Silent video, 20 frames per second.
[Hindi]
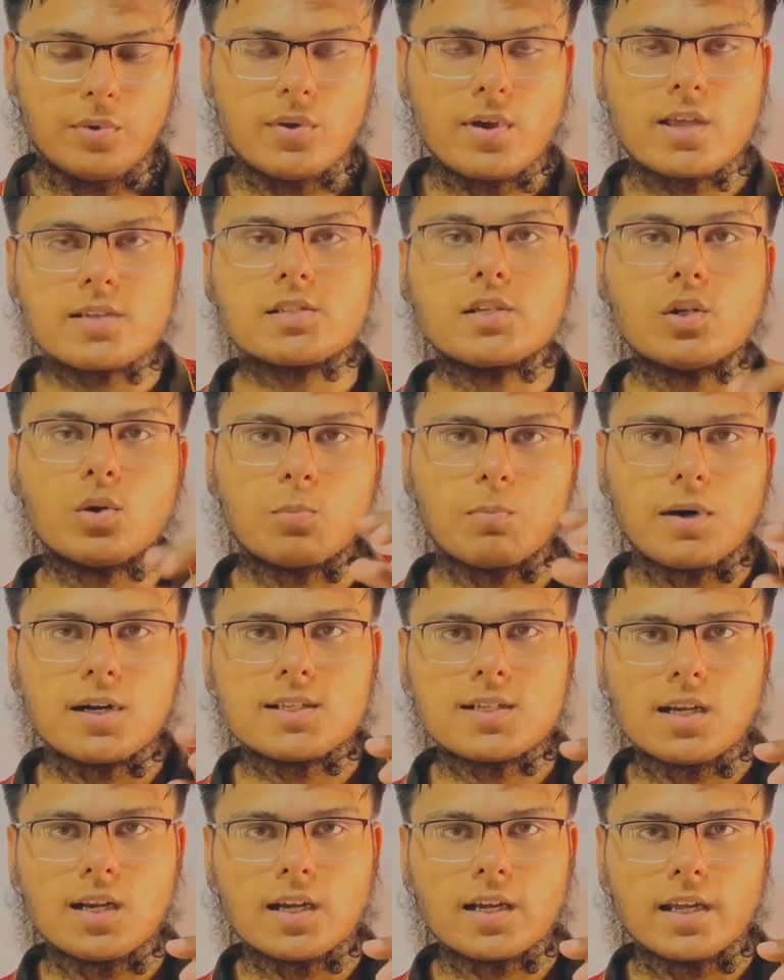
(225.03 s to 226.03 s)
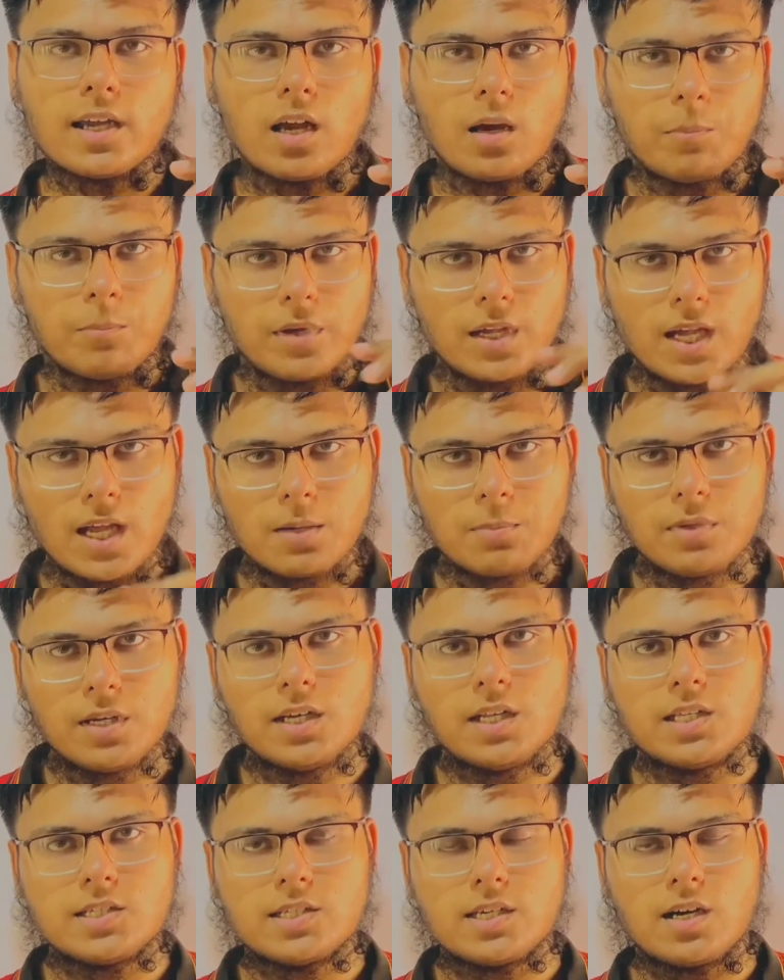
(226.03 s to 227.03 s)
बी ऊपर चला गया
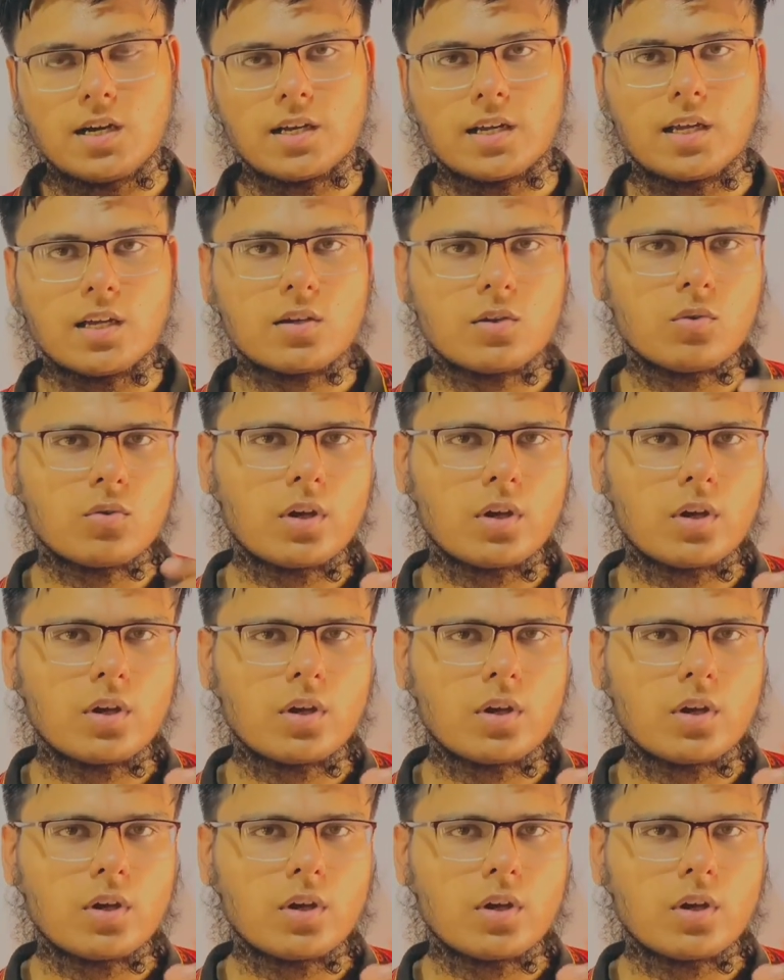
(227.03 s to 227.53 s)
बी नीचे आ गया